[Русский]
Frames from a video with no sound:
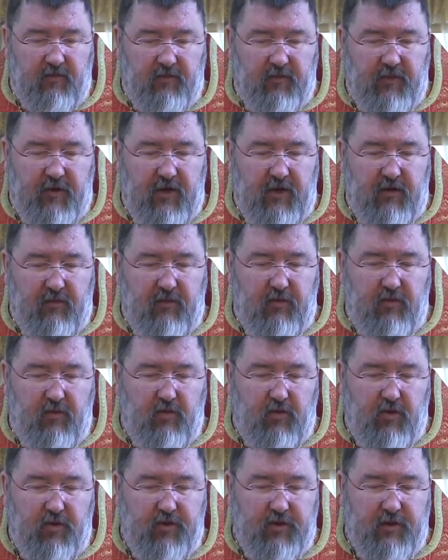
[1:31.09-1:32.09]
В
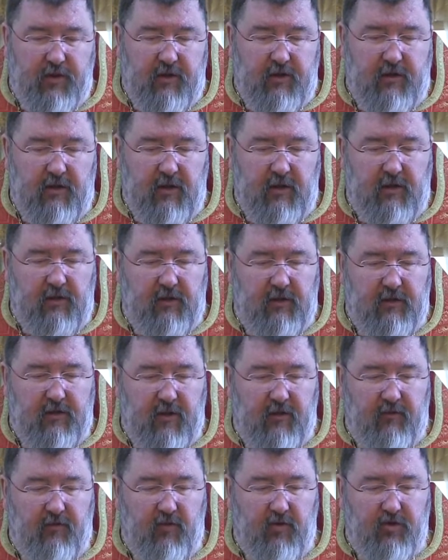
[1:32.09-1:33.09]
первую очередь для
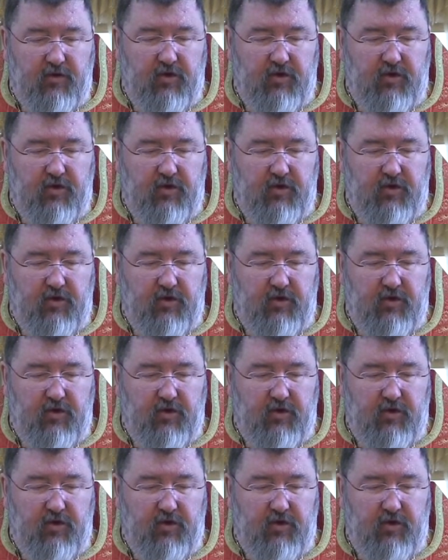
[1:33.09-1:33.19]
того,